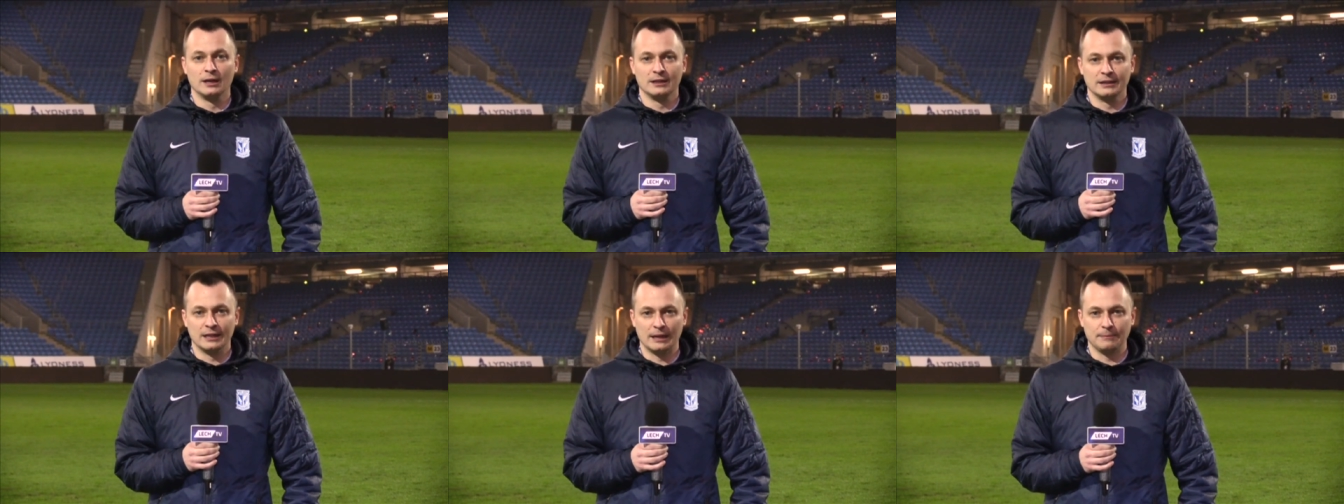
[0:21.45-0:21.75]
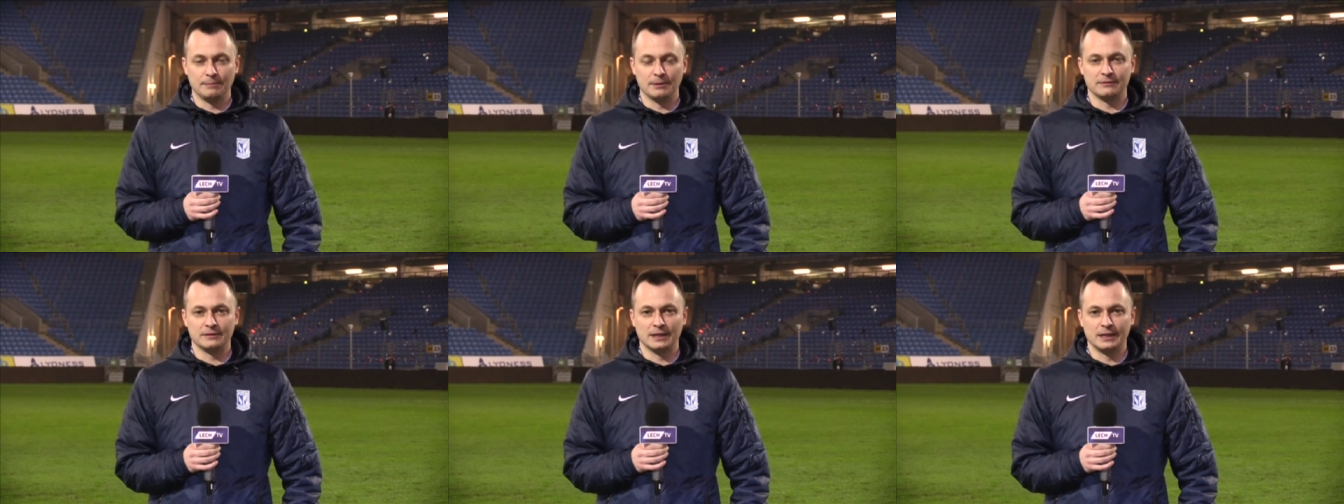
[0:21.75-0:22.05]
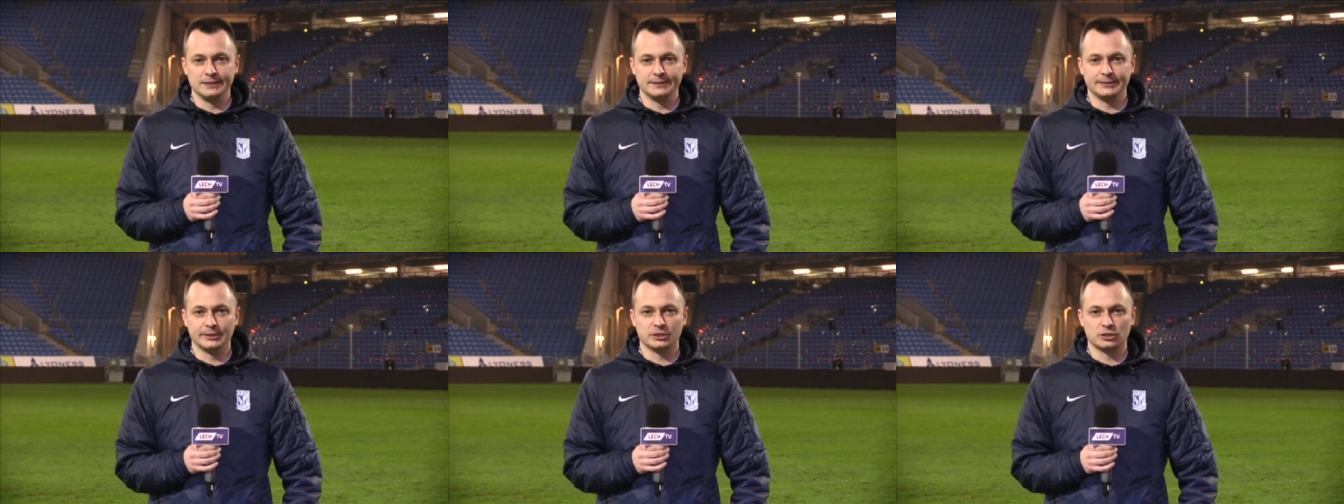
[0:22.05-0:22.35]
Najpierw na
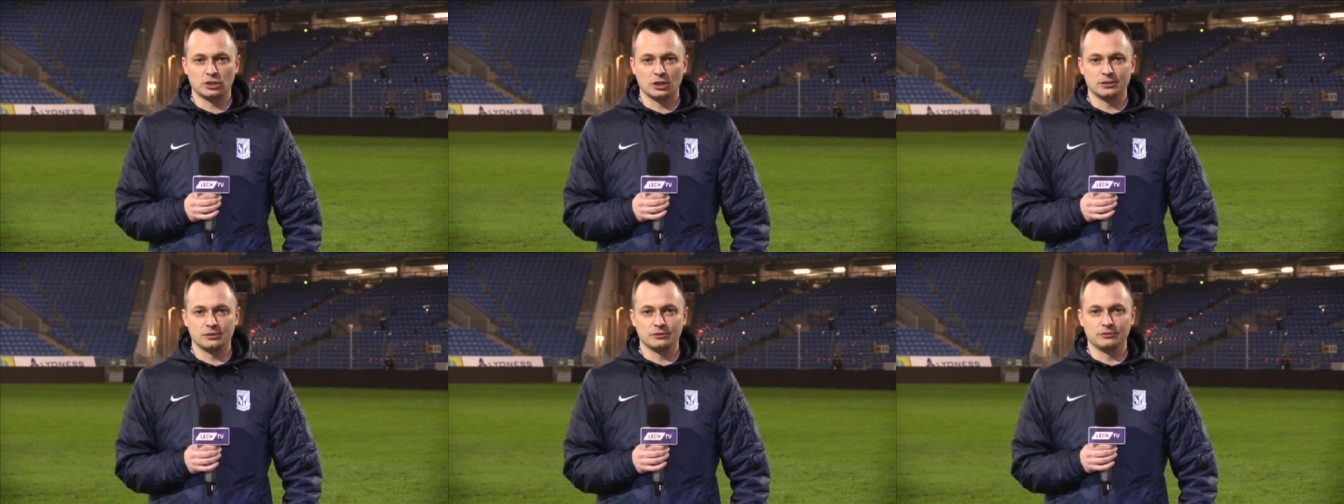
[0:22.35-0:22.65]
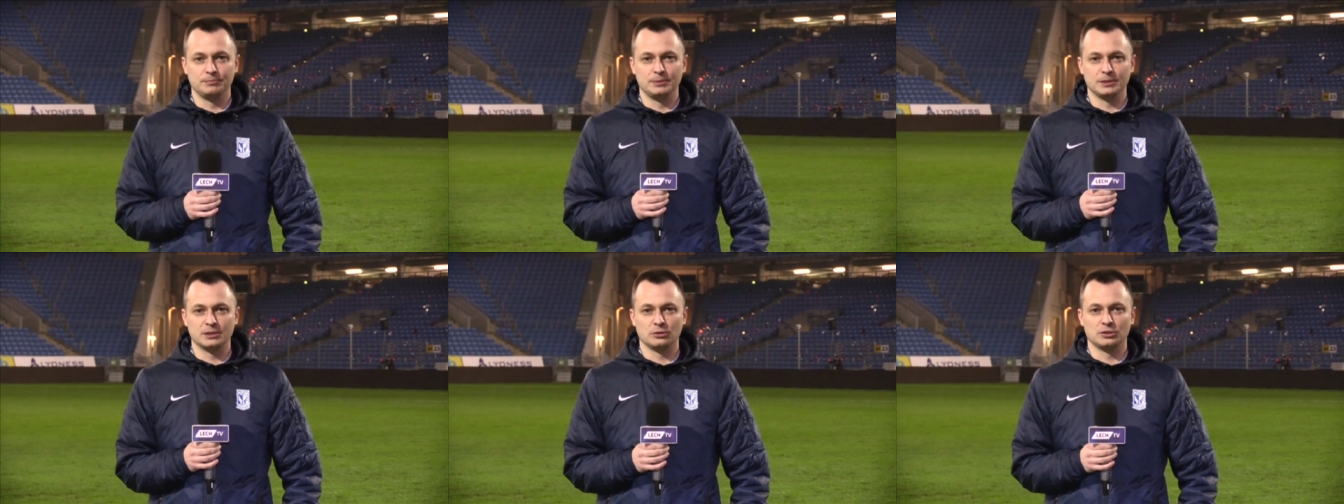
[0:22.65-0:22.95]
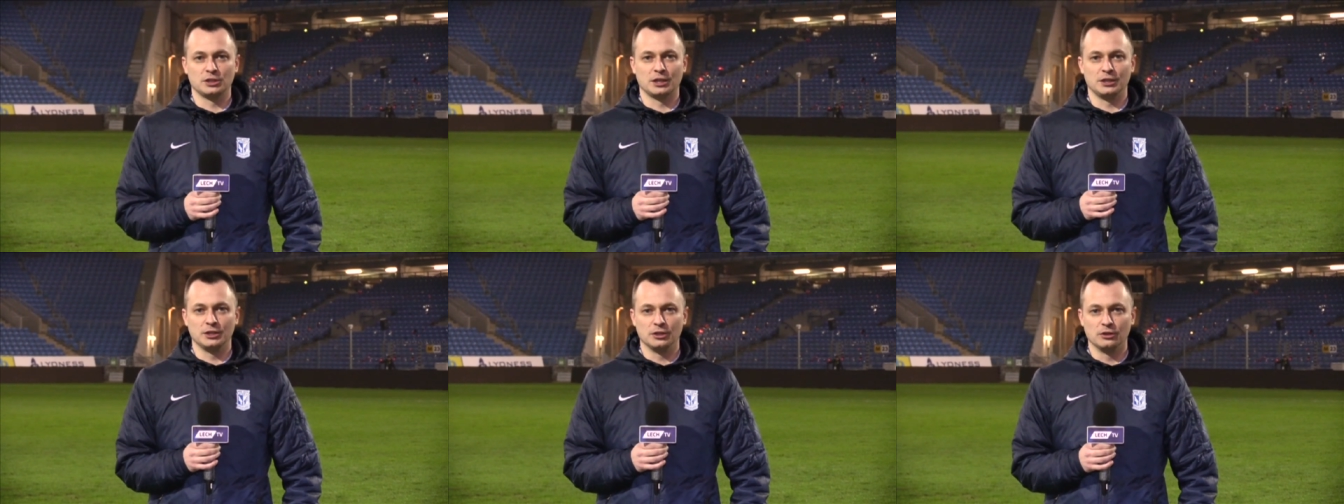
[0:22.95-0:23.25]
listę strzelców wpisał
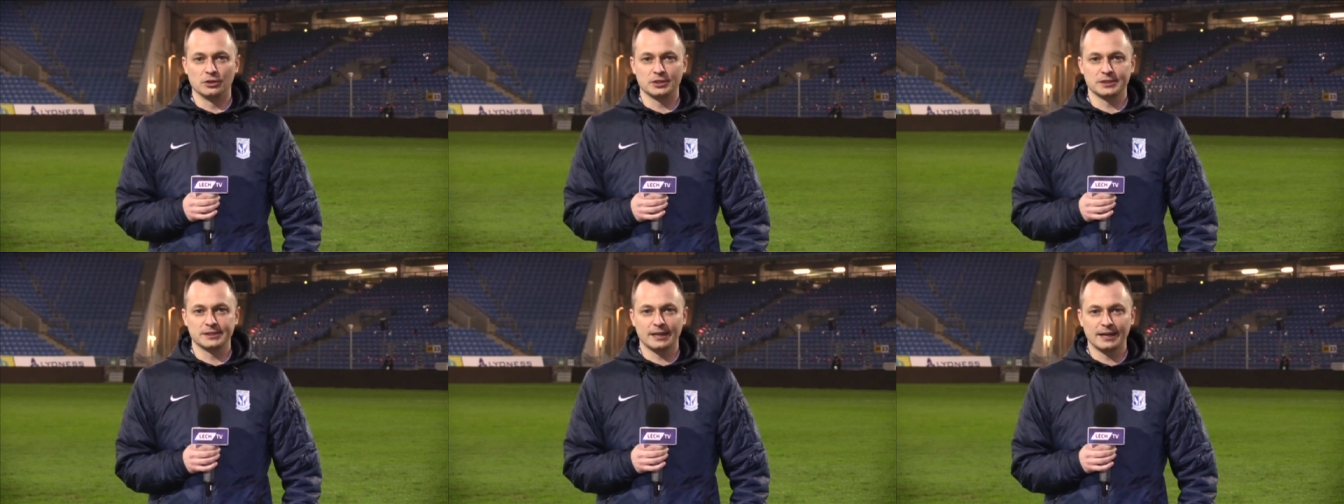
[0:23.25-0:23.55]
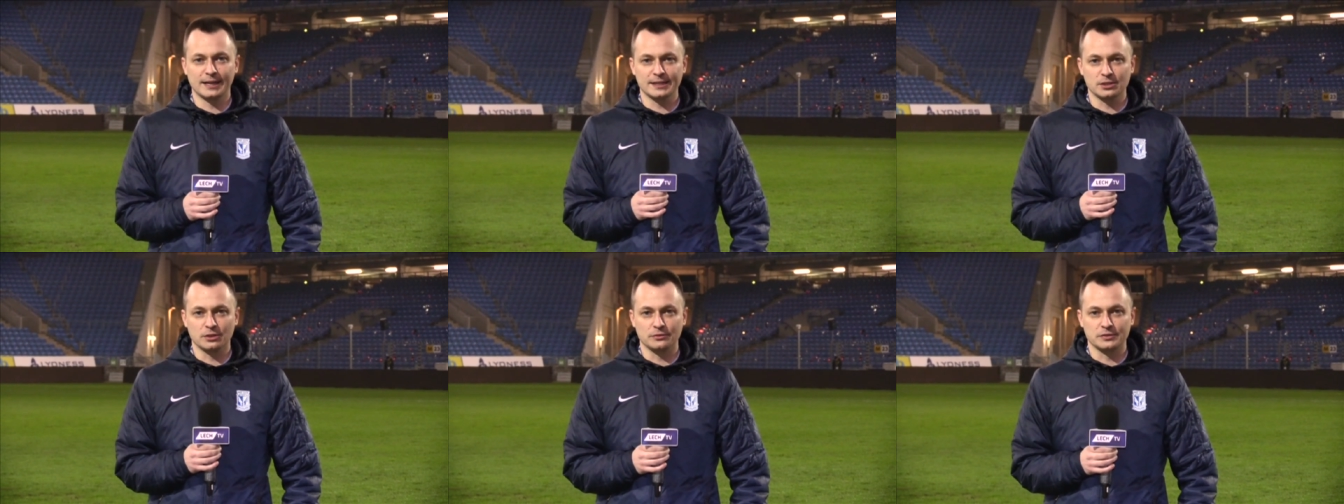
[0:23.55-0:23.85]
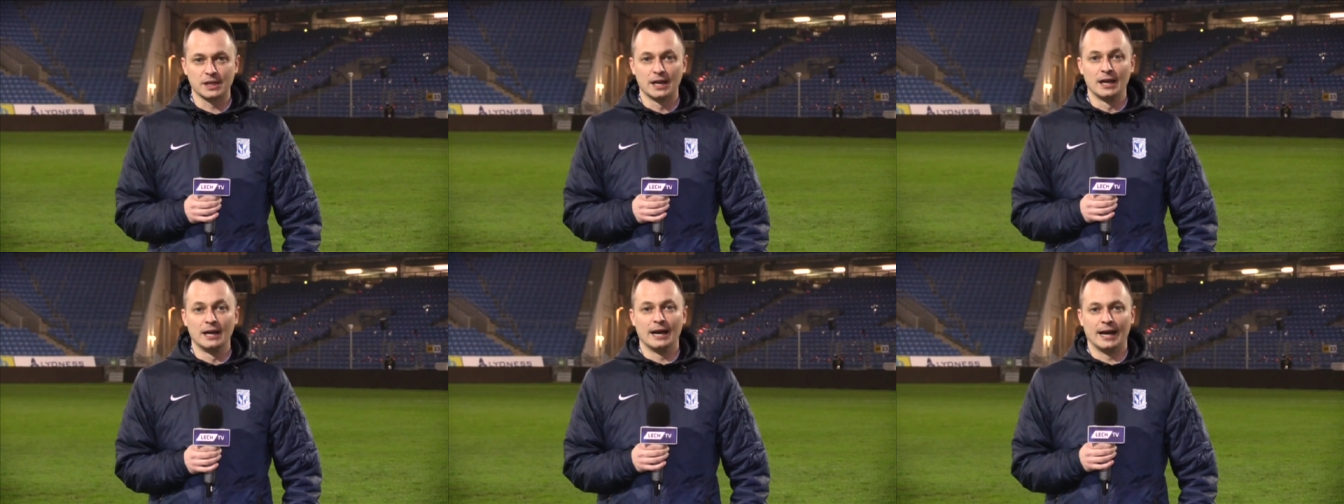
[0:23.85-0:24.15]
się Igor
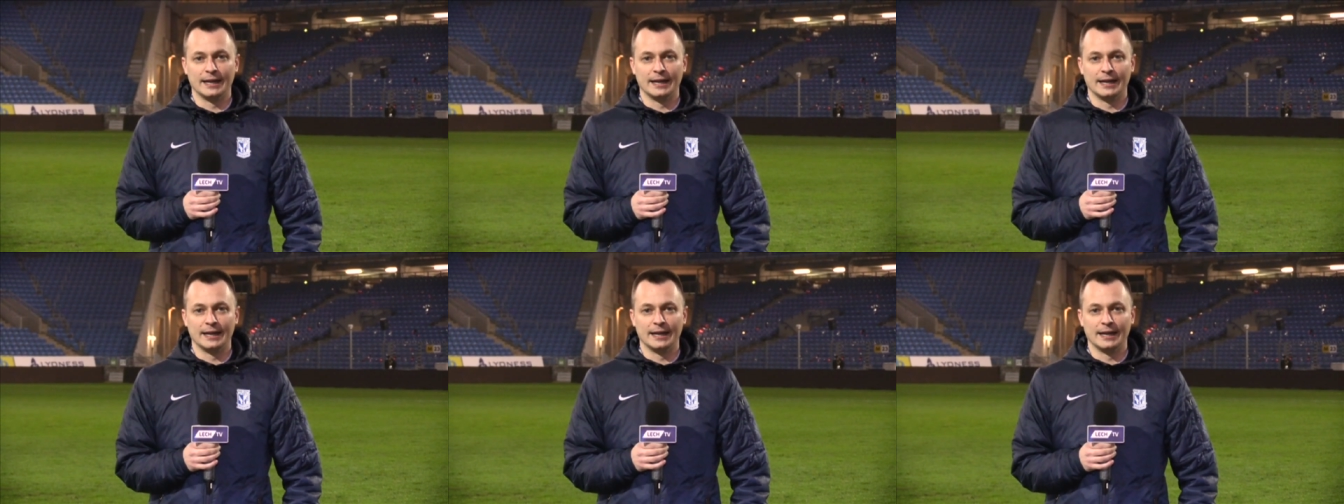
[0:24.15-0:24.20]
Starasows,